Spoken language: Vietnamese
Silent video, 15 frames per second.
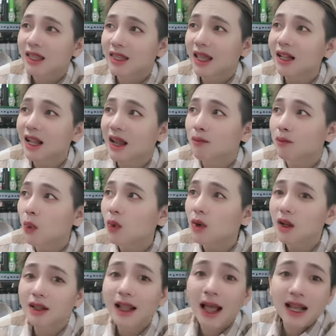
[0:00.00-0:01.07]
chắc là
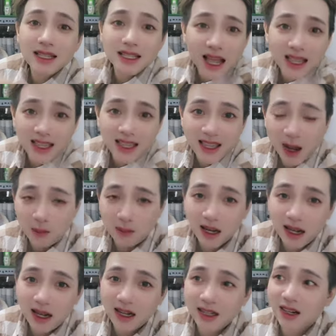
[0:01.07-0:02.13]
muốn lăn xê chị ngọc
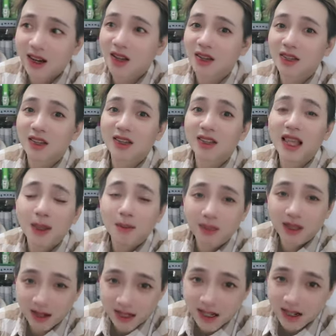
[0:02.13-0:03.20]
lên rồi
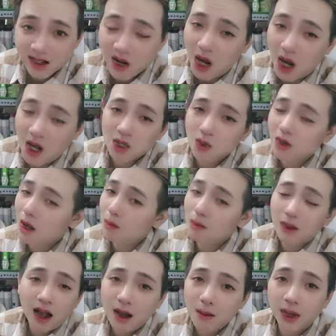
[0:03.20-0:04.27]
dìm luật sư của họ xuống
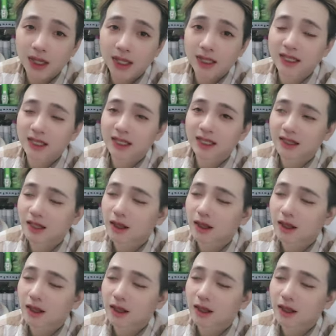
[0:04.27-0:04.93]
không có mọi người